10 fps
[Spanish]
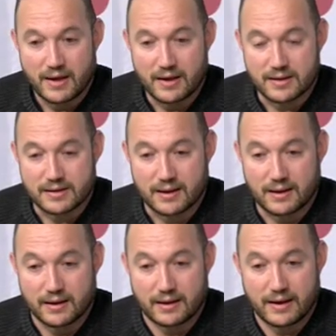eh,
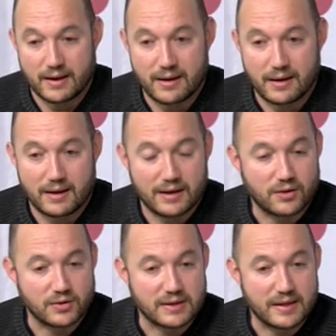sacara las
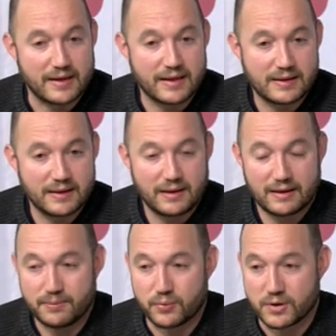cosas adelante
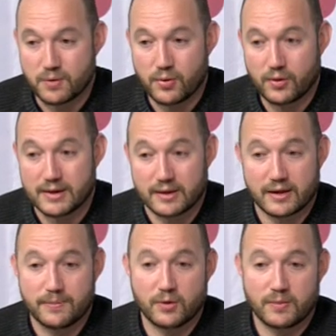y pusiera un poco de tierra
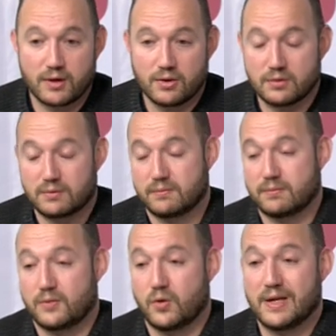de por medio
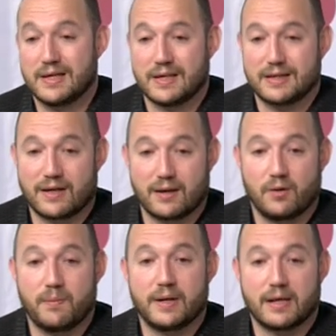o intentar
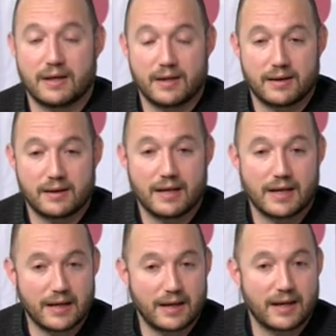no perder la
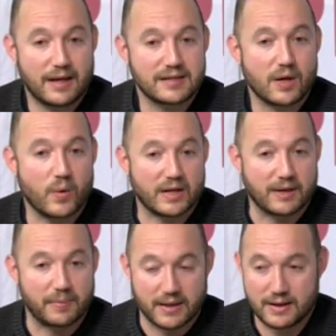cara a esa
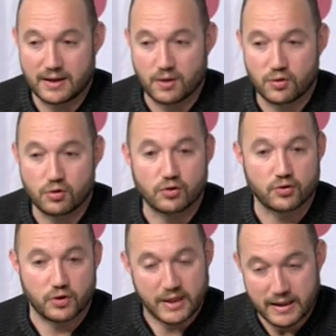cuarta plaza que de momento
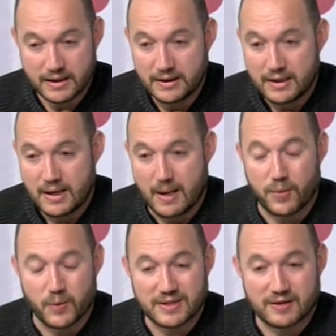consolida.
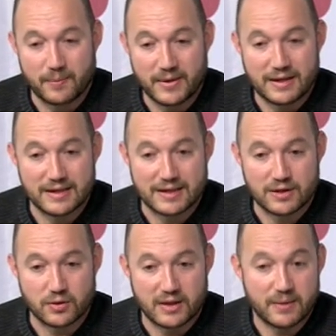Aprovecha también el
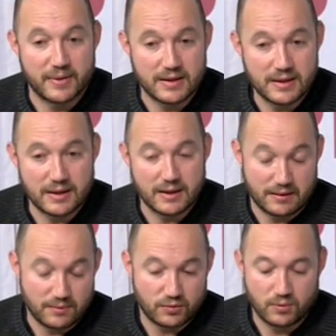descanso de Independiente, que
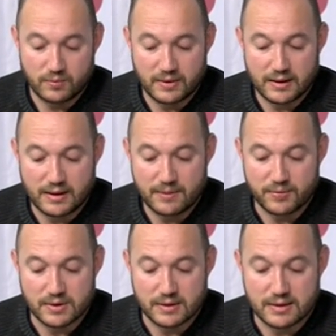como tú bien decías,
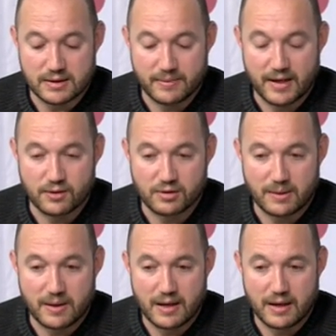pues esta semana le
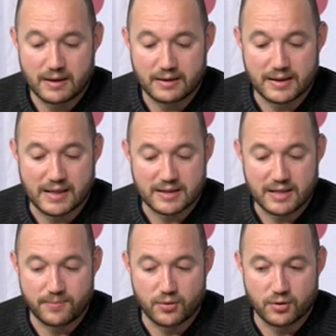tocaba
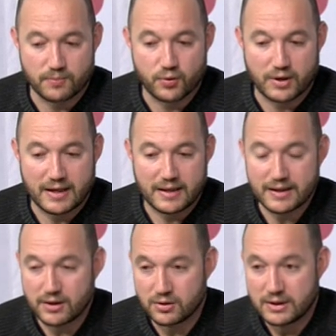descansar por,
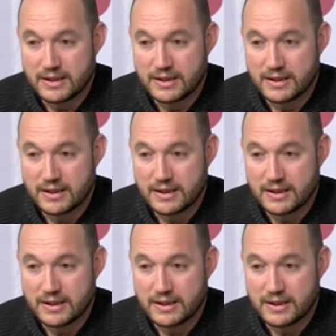calendario